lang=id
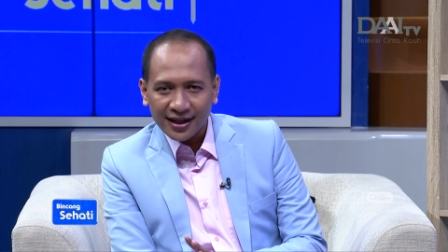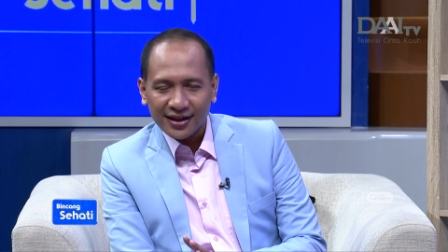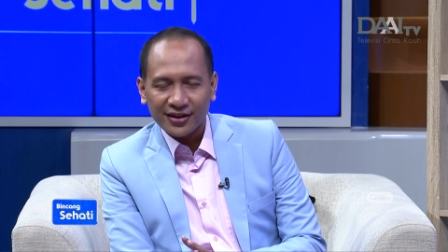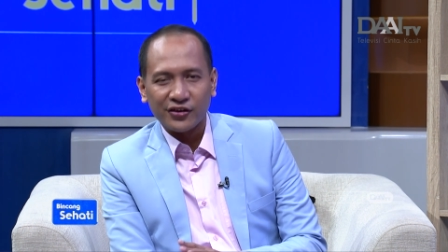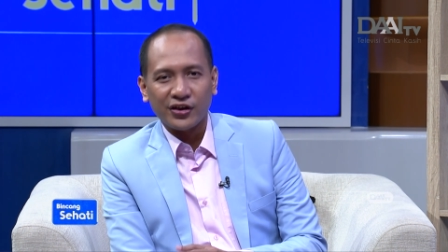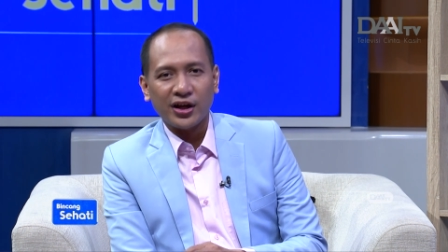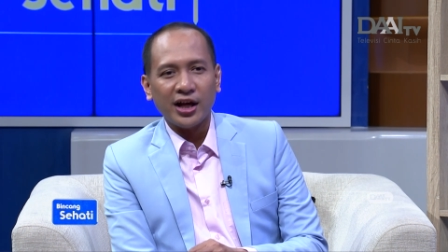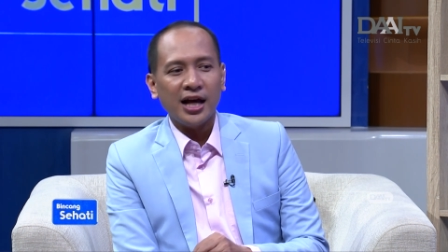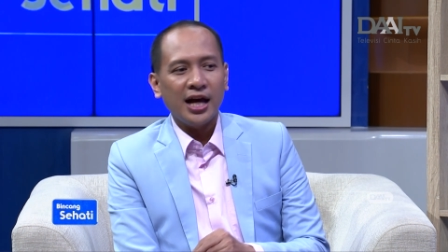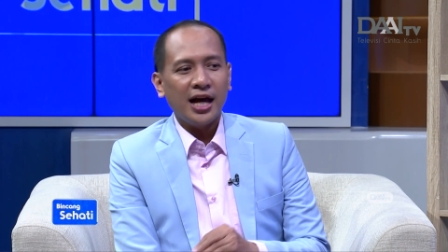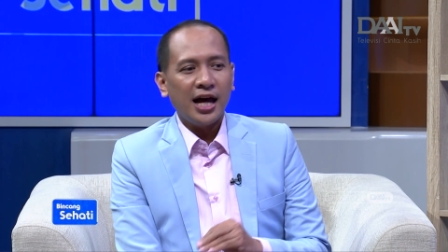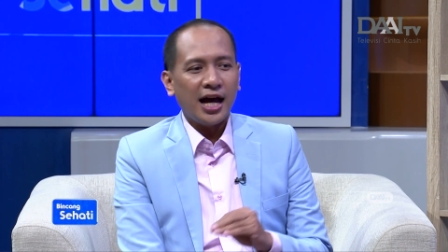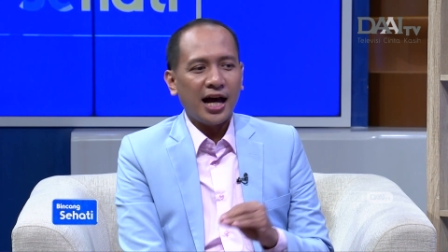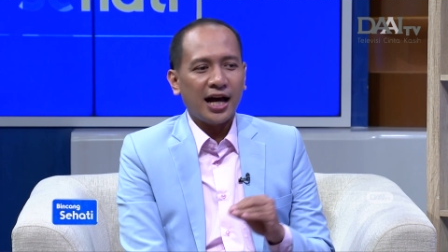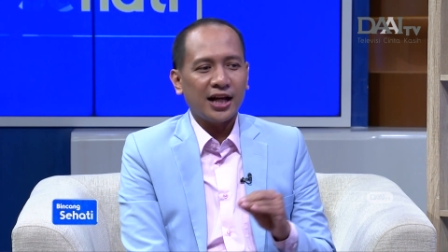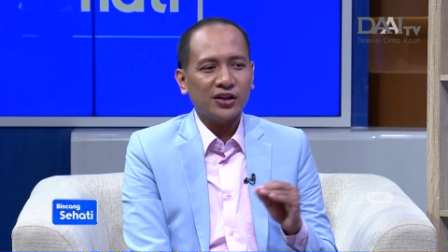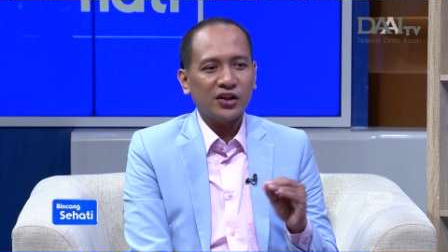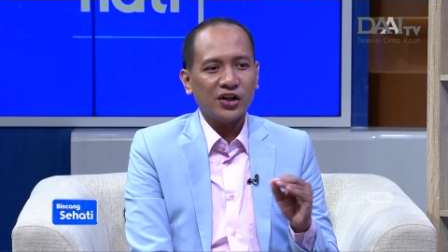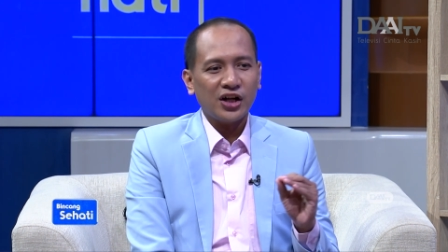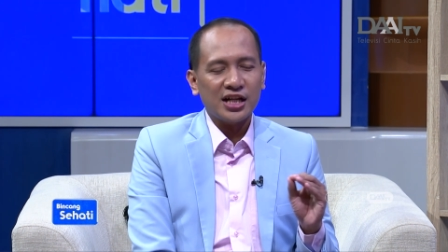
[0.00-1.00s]
gitu ya,
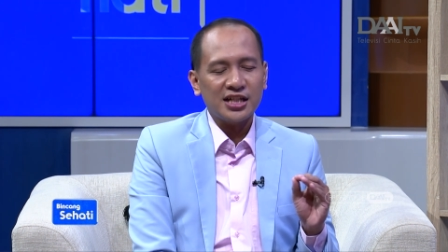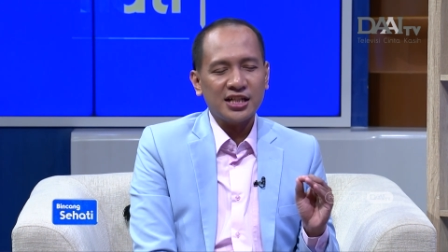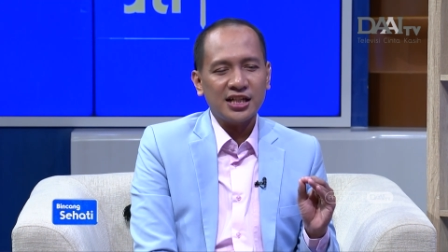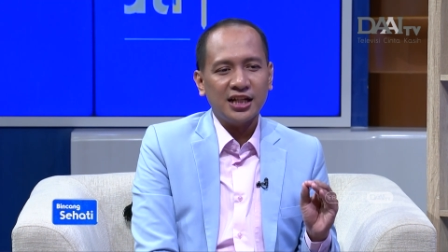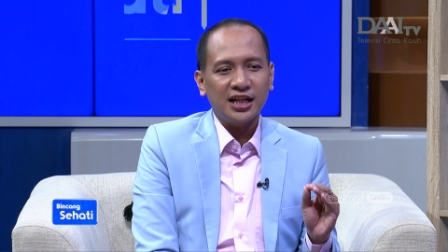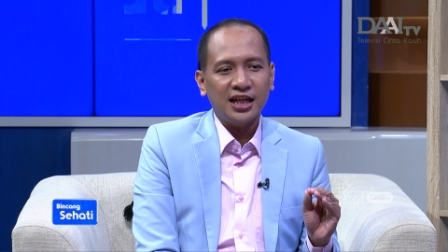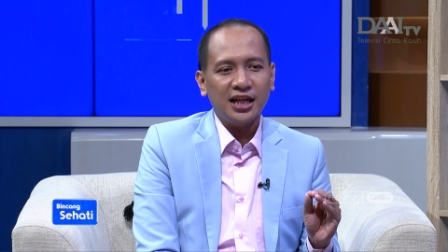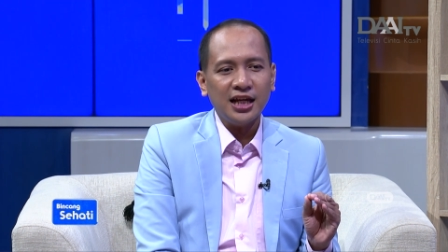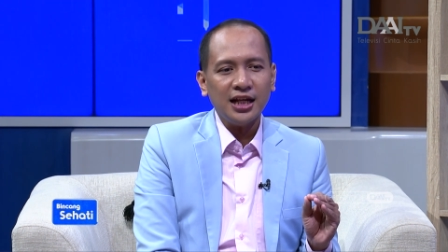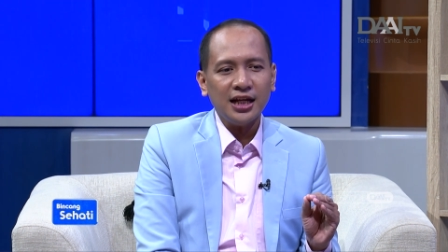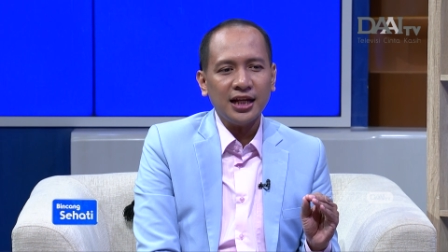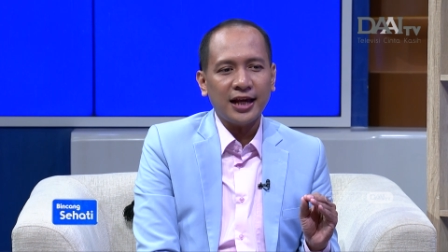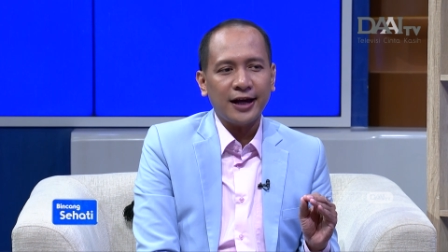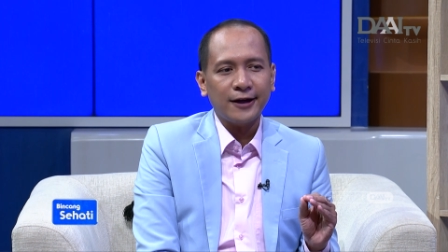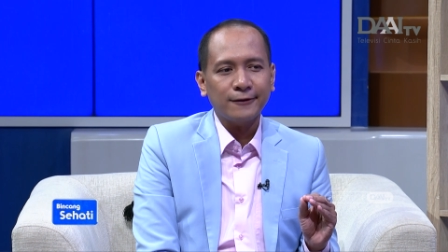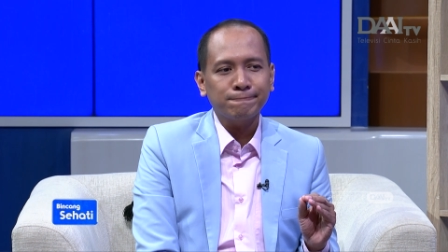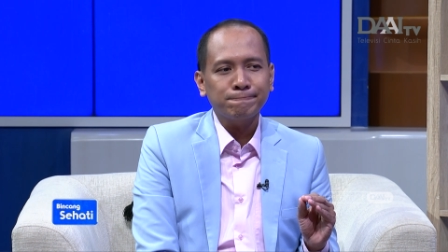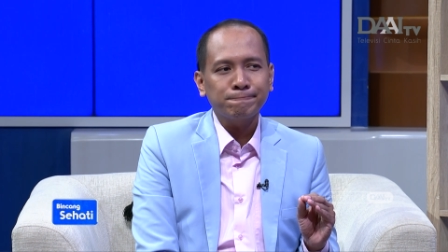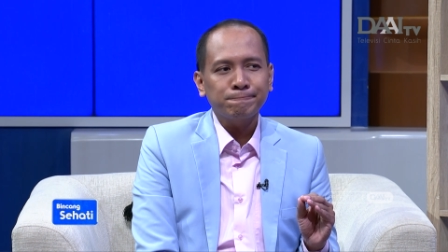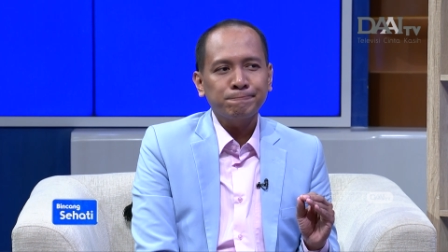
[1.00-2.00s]
atau nasi dingin
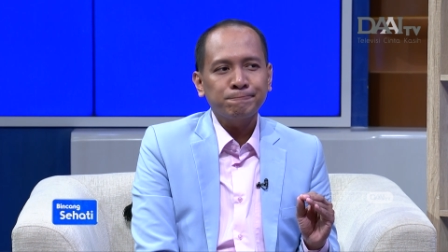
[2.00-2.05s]
yang